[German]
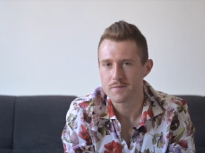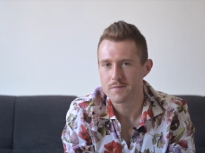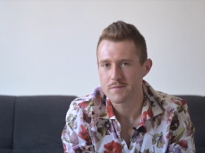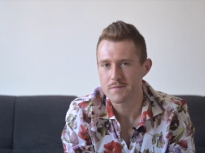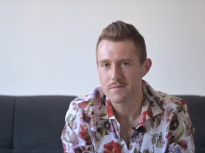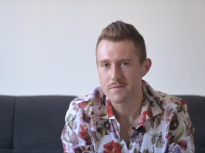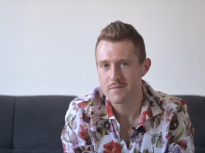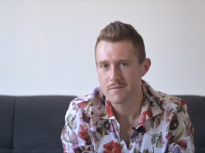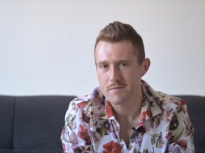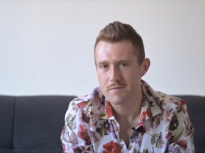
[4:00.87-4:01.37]

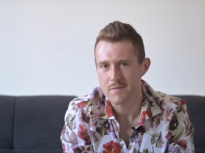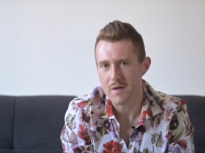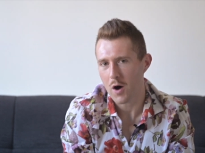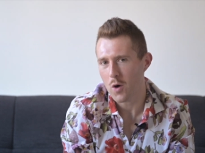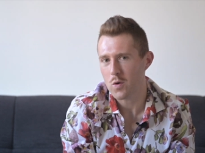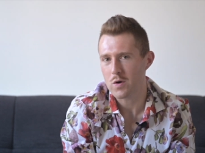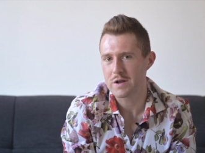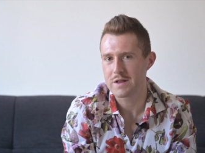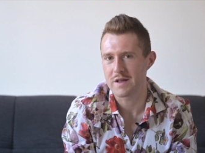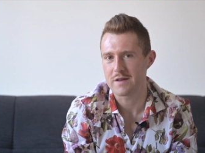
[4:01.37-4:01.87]
mh, hm,
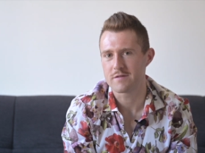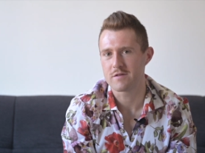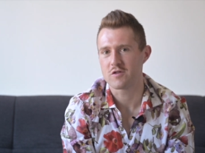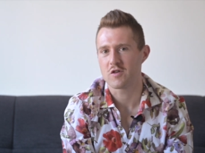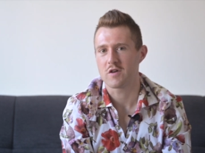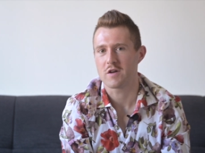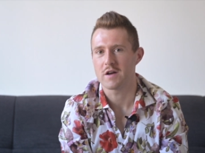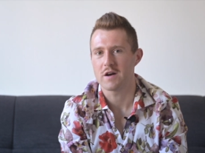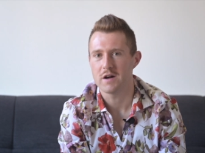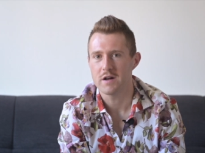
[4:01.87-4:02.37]

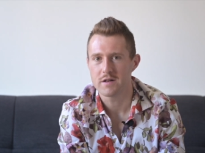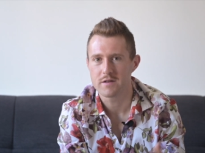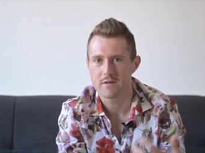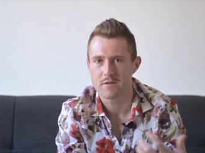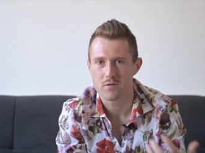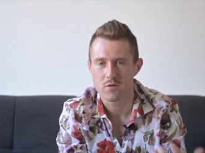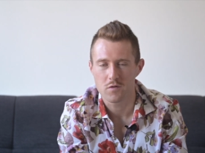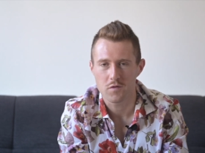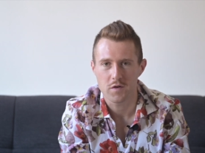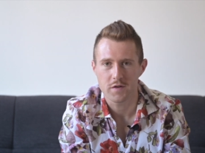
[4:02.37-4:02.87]
hauchklassischer
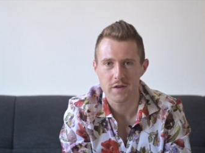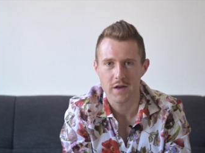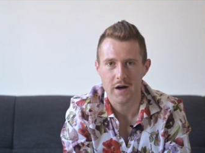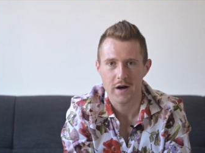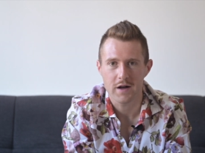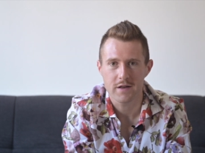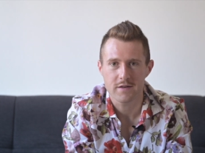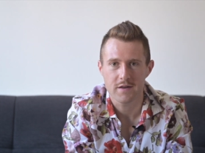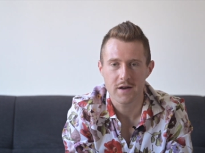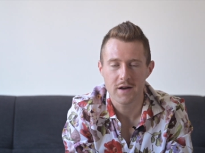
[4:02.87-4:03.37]
gehalten, so von der
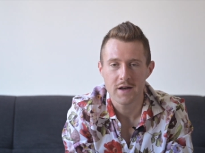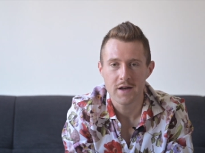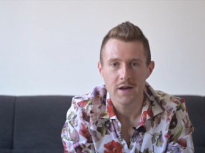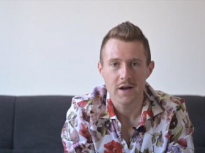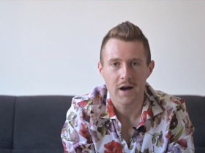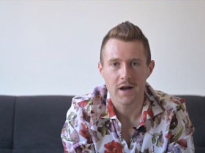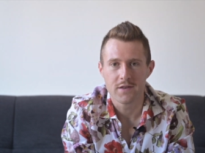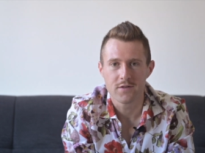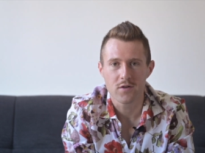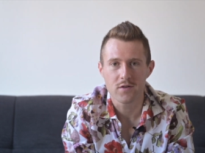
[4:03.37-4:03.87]
Art her.
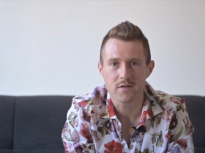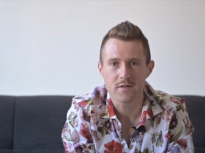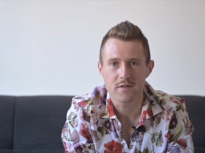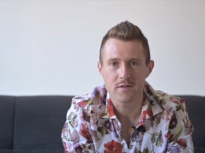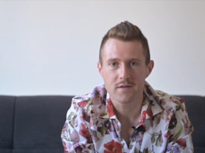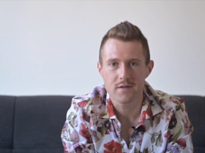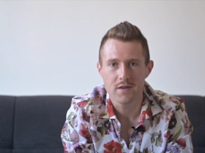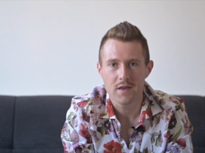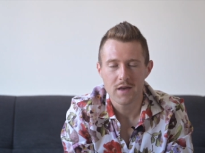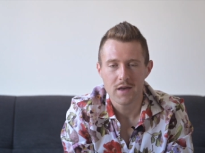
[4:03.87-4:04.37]

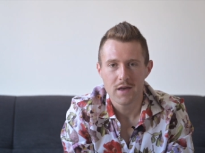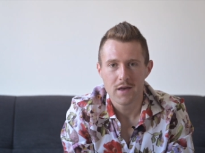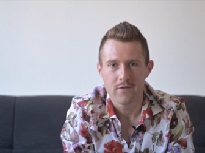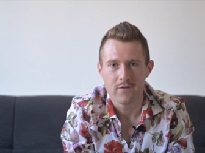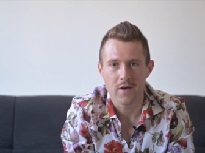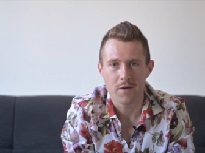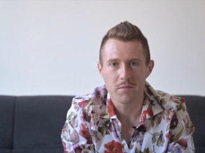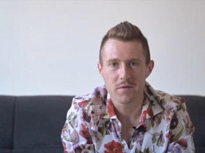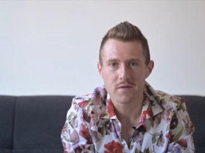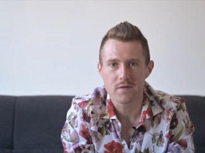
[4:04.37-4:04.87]
Ansonsten,
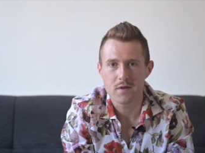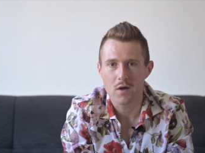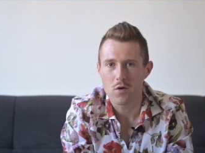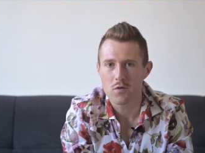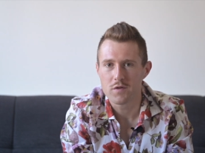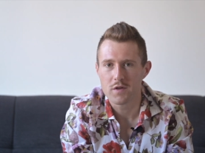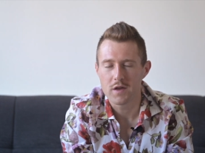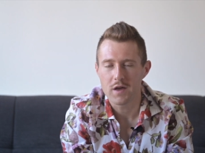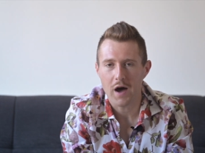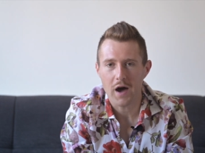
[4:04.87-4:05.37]
wer ein bisschen
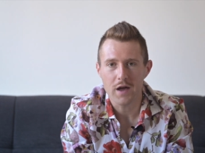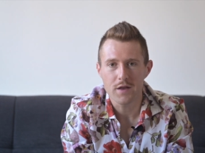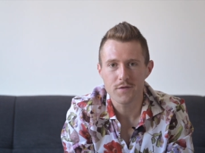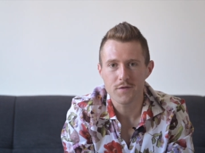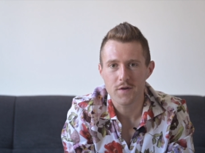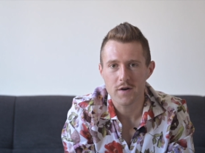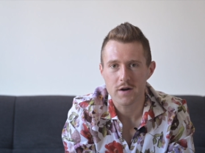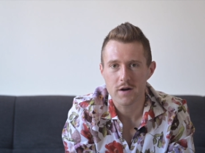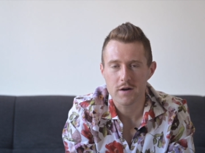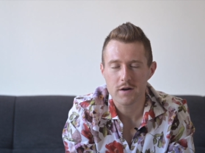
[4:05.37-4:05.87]
auf eine
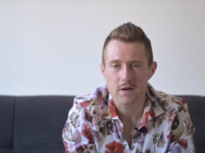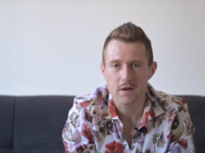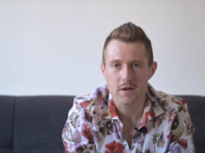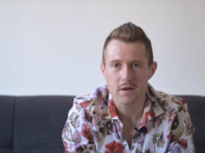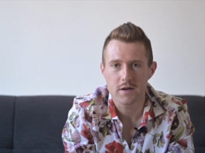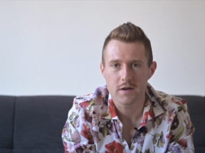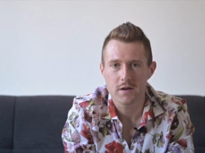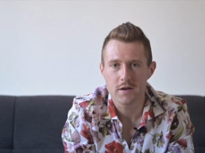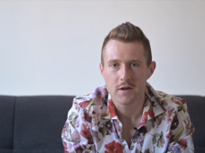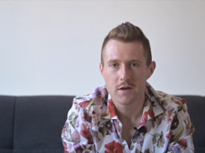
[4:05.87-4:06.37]

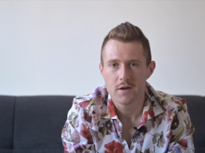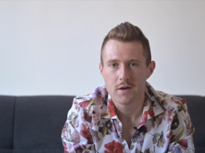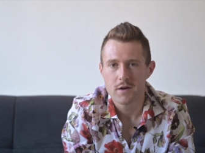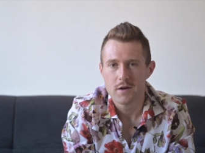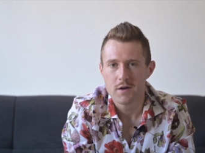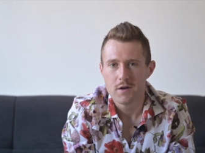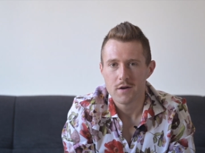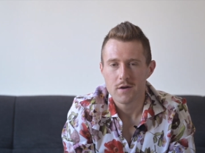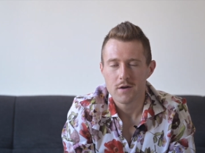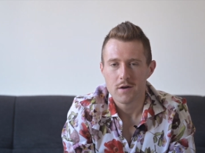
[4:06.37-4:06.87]
einfachere,
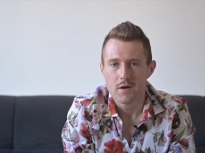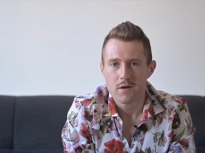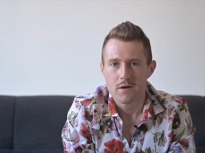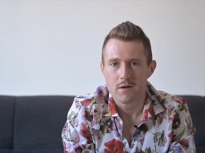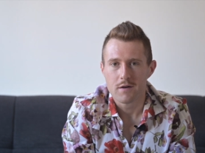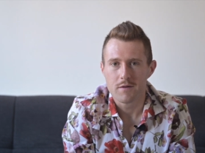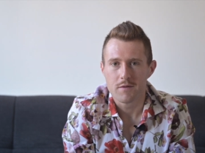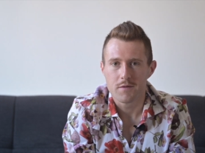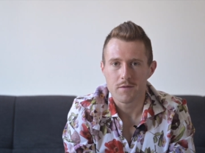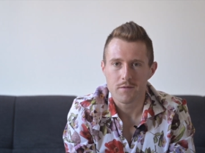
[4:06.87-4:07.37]

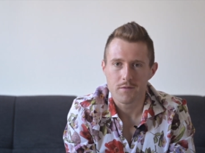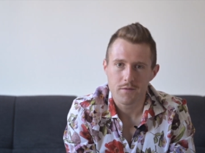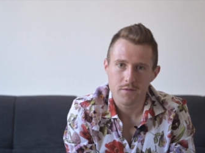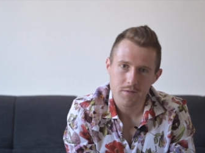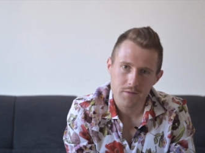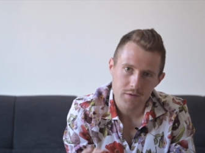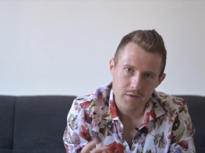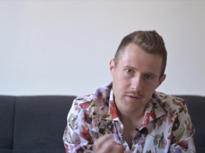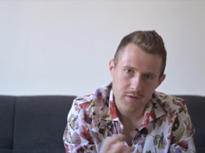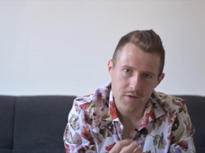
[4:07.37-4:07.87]

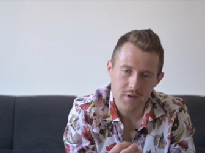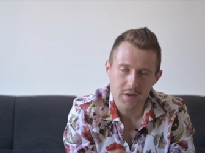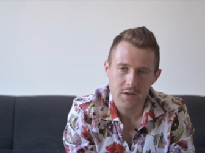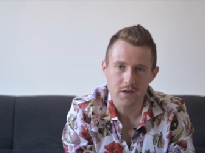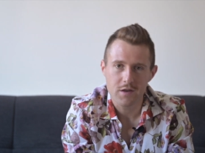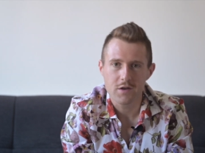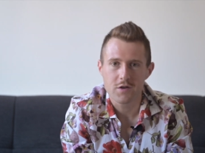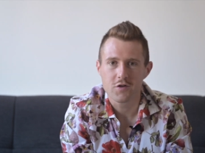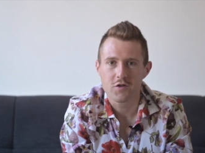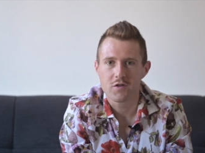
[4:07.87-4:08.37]

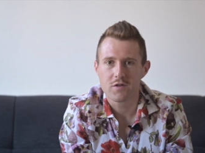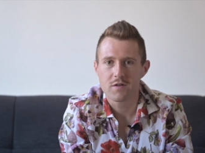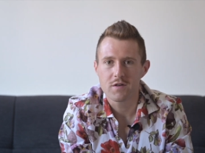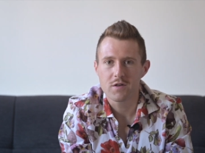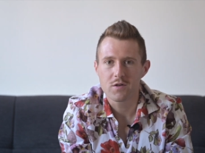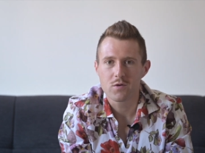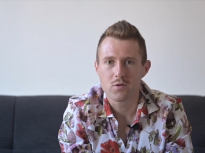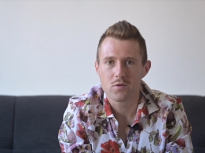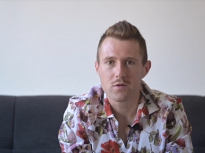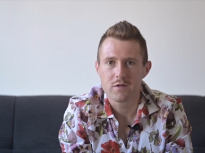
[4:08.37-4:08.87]
zitrisch,
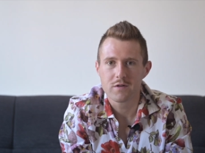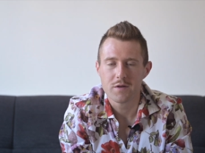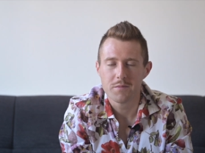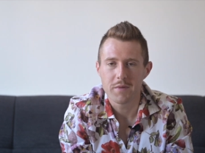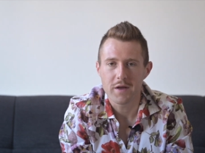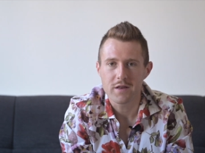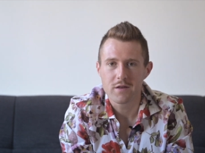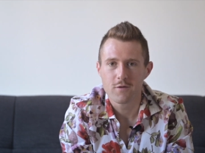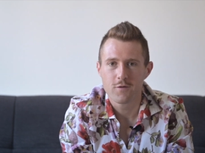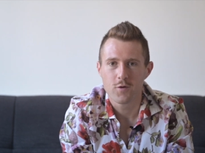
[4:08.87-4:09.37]
zitrus,
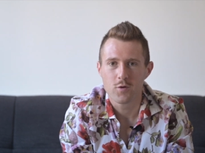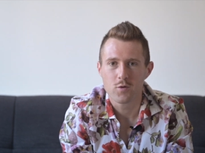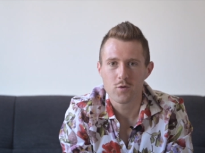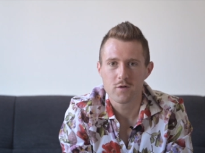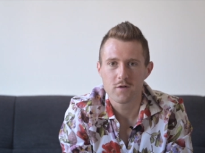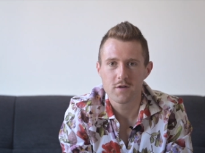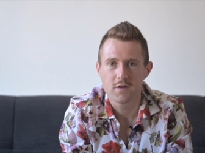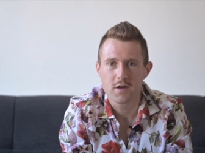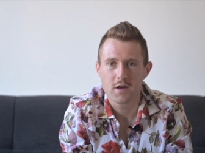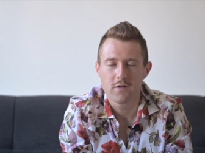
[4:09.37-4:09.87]
limetten
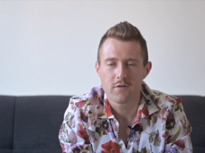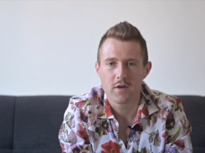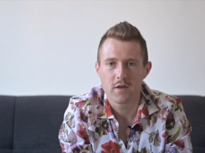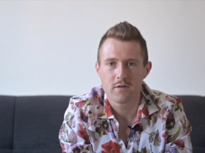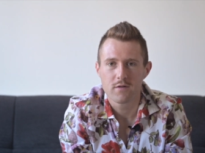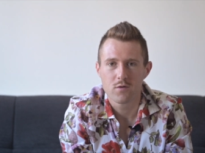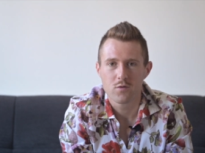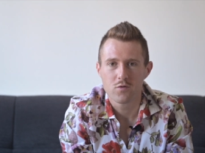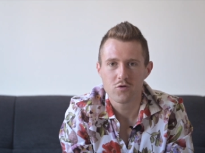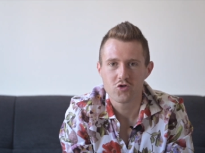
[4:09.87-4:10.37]
fokussiertere
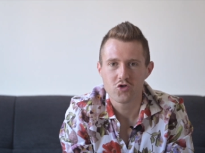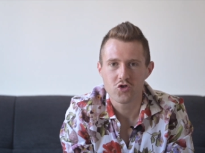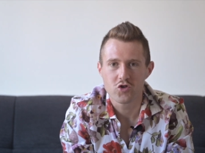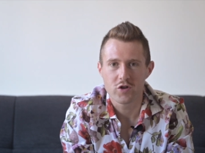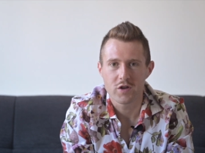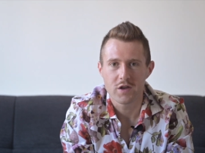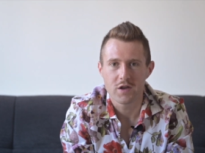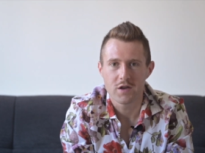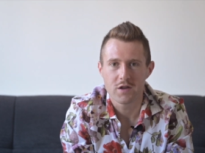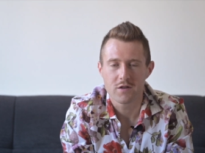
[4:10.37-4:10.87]
Version
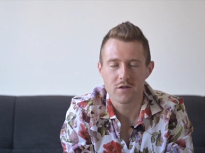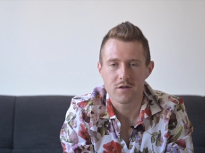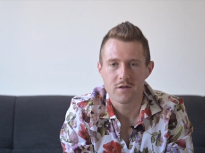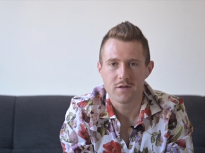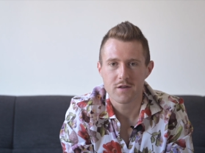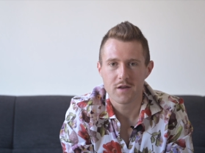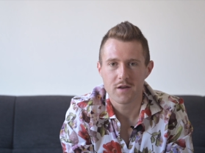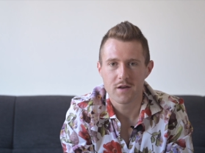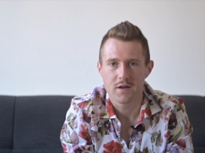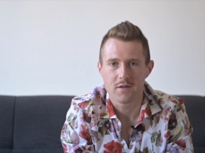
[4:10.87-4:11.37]
steht,
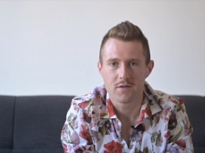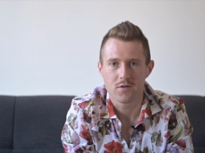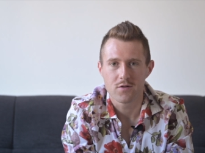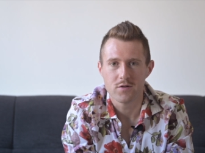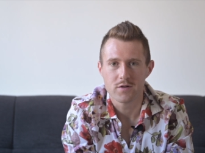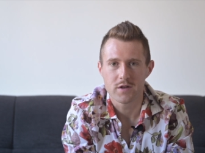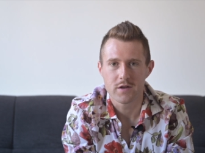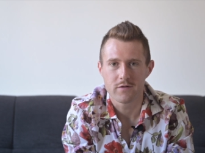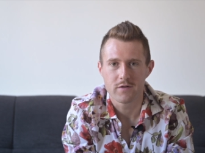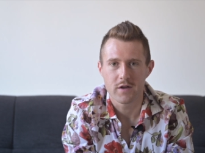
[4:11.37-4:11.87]
der
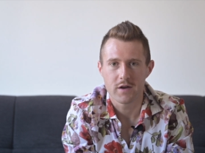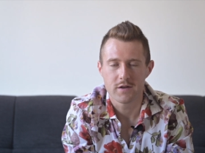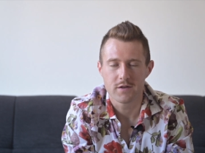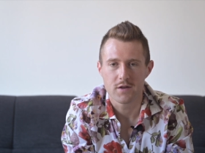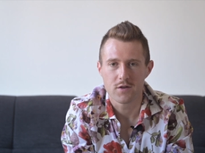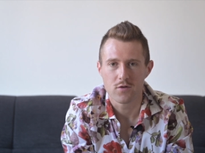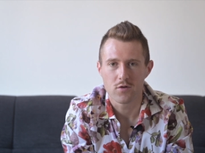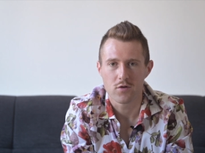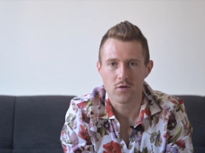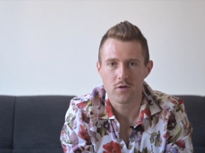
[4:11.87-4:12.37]
sollte vielleicht
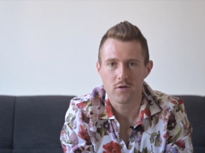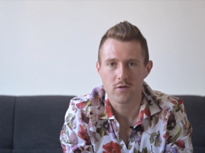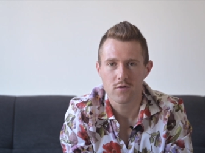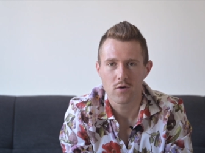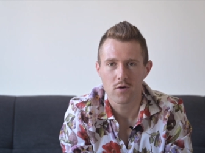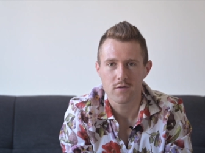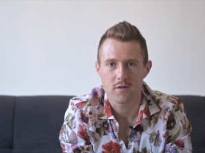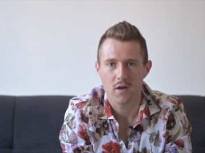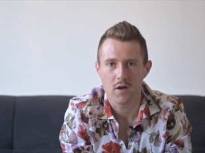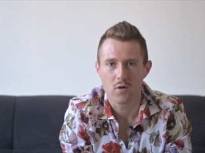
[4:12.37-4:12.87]
den
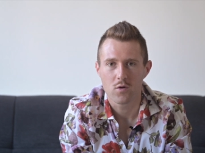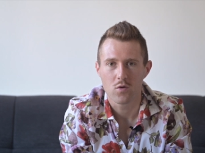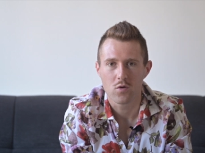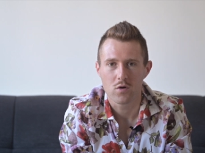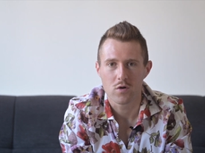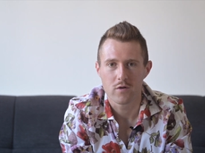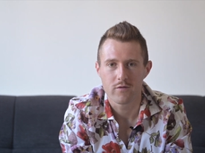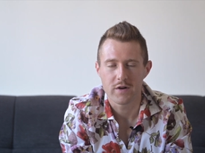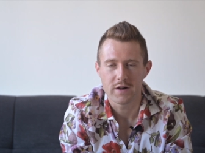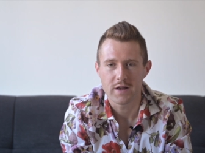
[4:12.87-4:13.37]
Renaissance
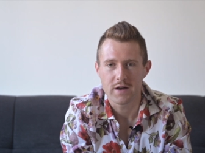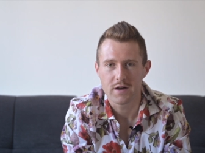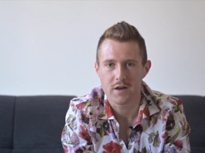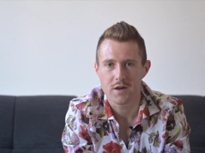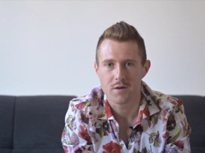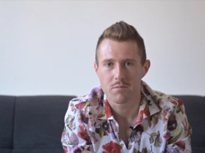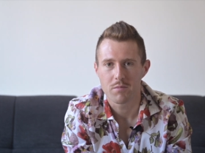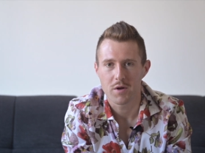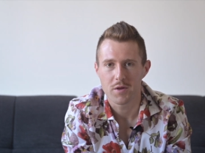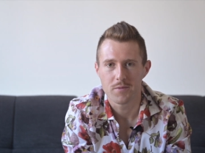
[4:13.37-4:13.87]
angucken, weil da
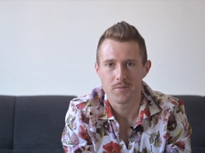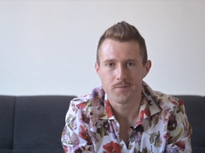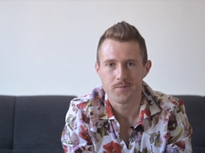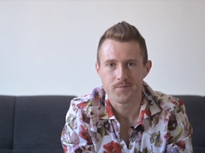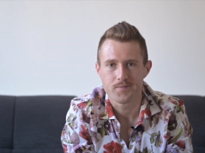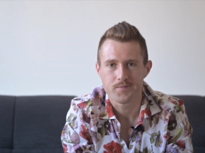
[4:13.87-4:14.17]
kriegt man